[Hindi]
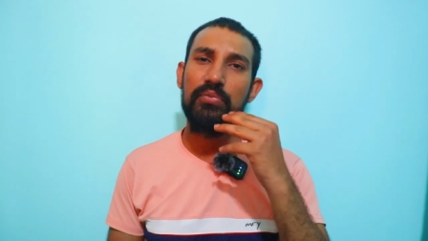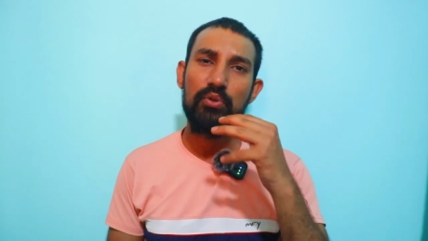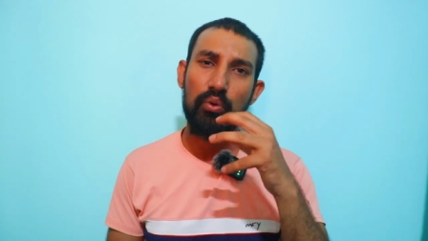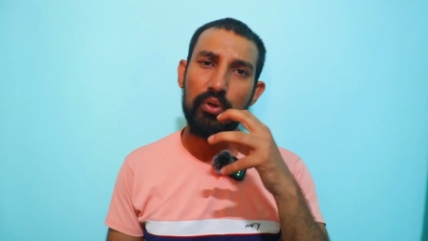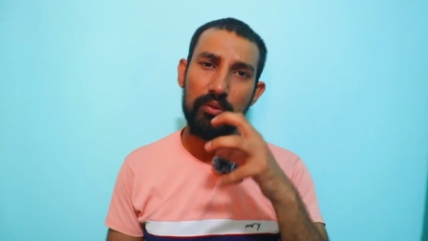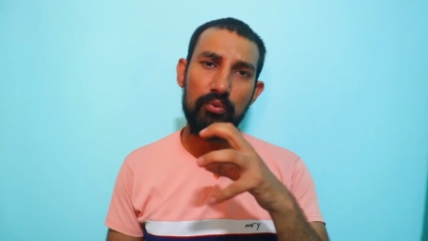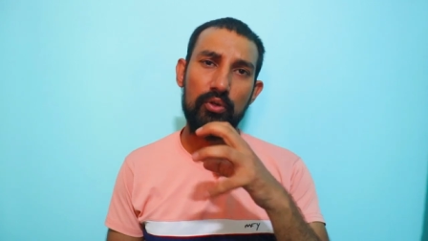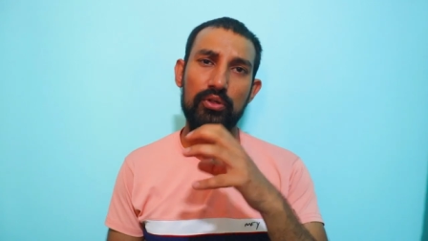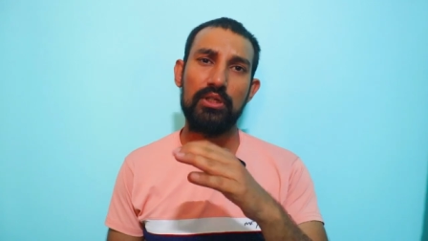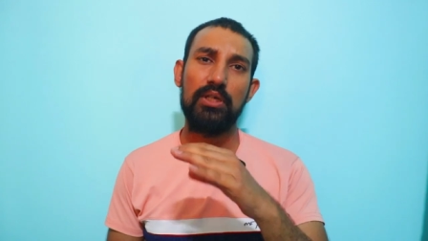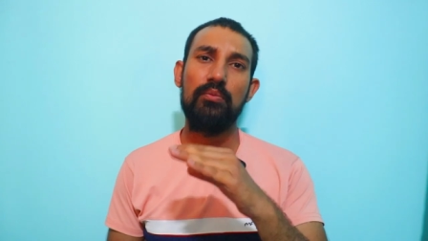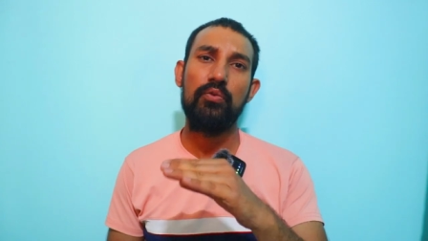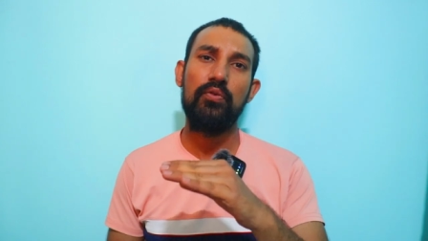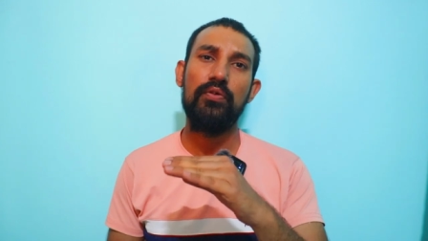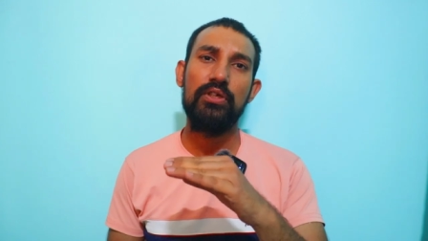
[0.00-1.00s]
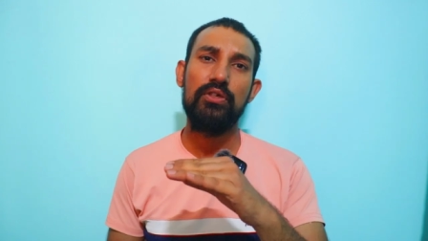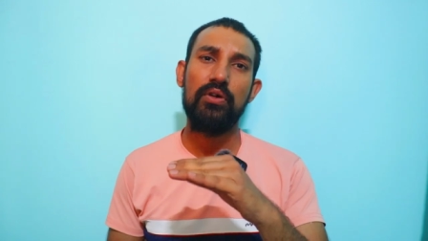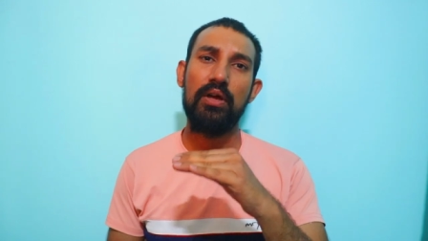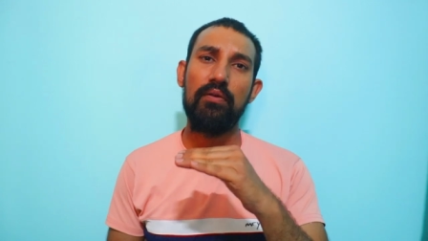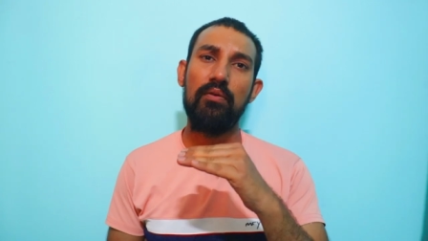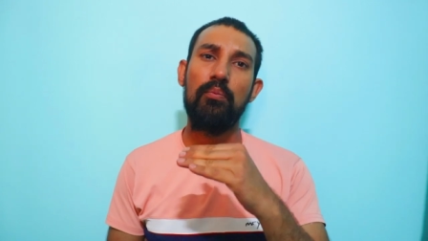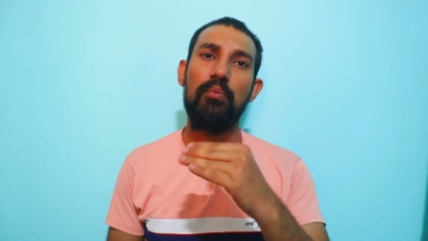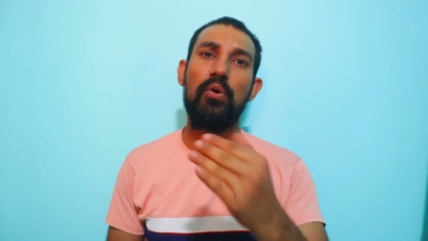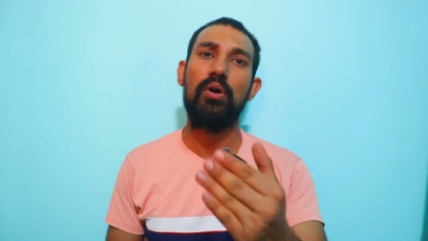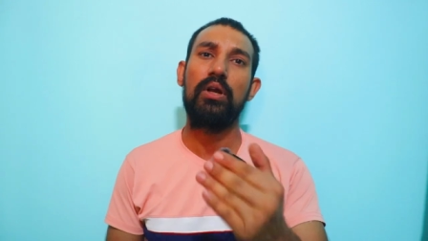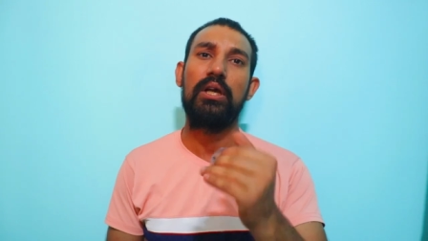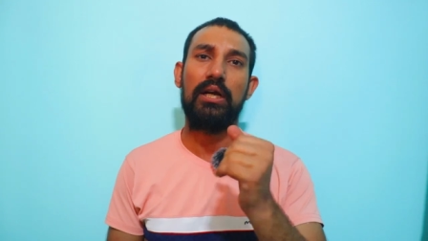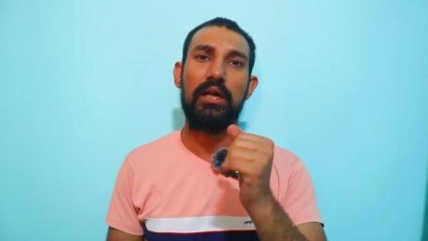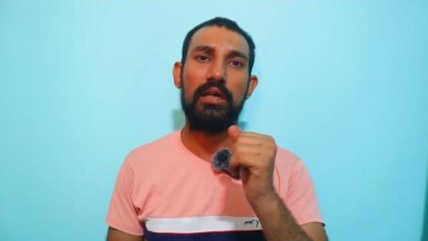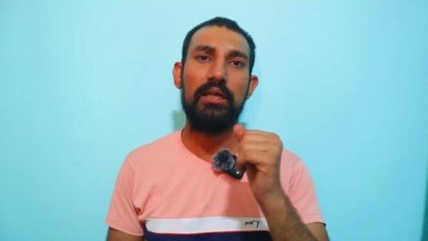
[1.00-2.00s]
थोड़ी बहुत ये मूवी जो है वो बोर
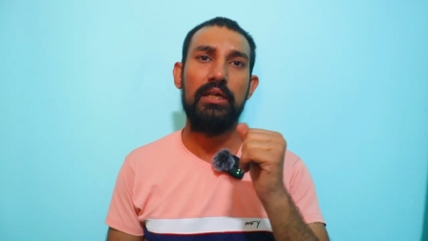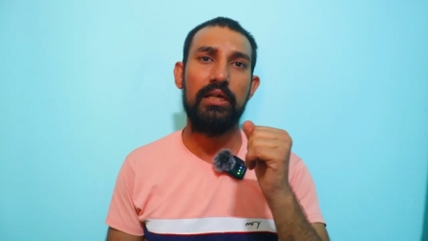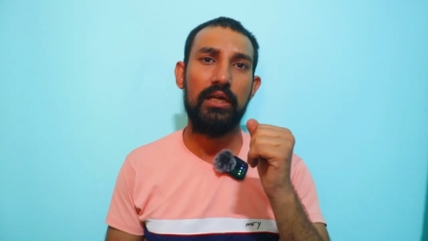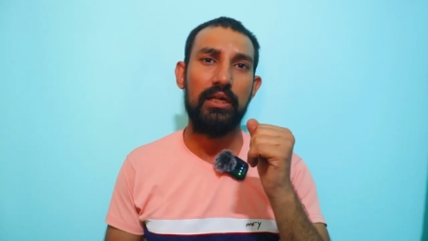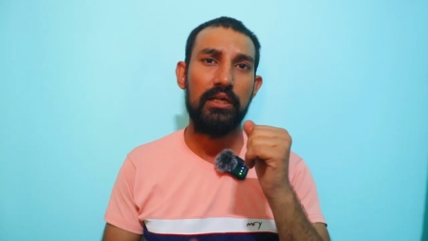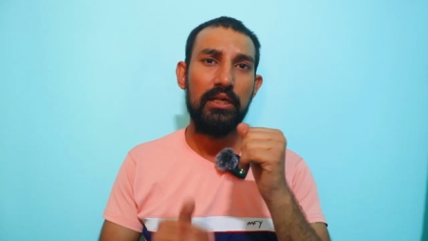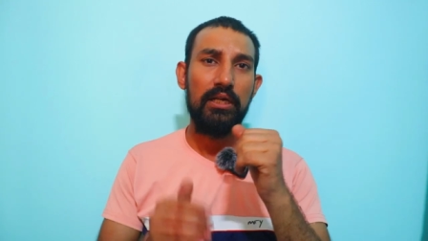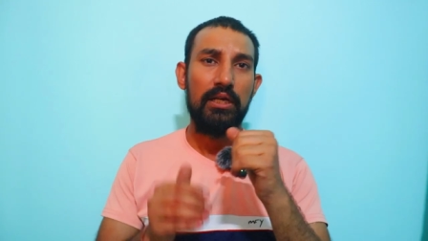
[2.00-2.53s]
कर रही है